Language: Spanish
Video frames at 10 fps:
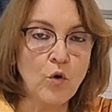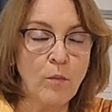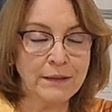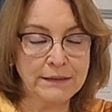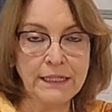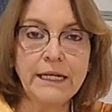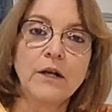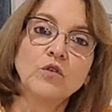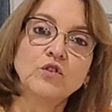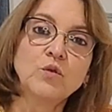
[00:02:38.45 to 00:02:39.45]
o mantener el
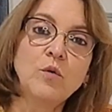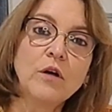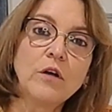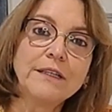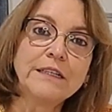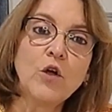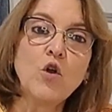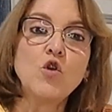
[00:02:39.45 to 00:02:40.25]
consumo de colesterol